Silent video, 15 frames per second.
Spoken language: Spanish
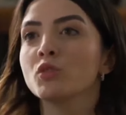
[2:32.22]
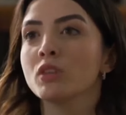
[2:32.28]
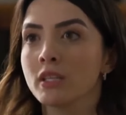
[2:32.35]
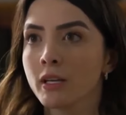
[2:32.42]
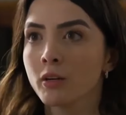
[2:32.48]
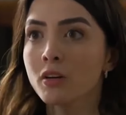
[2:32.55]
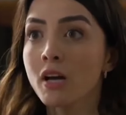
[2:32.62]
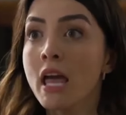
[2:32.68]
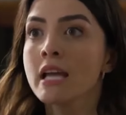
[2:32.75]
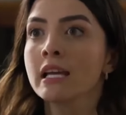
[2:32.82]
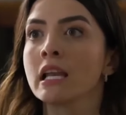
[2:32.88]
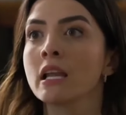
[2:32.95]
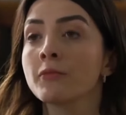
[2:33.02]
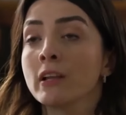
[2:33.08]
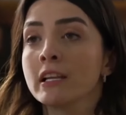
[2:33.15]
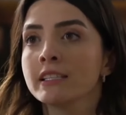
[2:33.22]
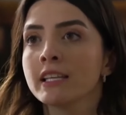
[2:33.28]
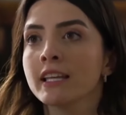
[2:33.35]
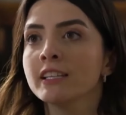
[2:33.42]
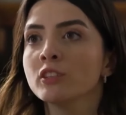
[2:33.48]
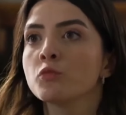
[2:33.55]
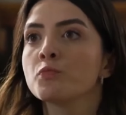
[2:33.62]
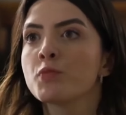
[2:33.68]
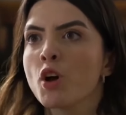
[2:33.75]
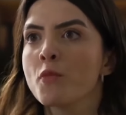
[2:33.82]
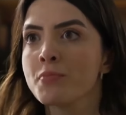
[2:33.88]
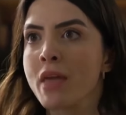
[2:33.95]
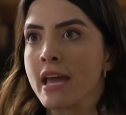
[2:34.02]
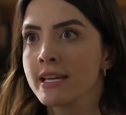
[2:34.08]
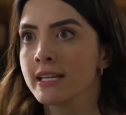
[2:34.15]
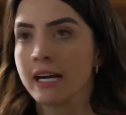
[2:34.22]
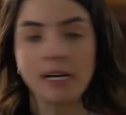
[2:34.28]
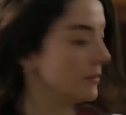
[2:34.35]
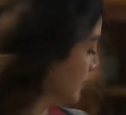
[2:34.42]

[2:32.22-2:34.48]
tu dinero que la felicidad de tu propia hija.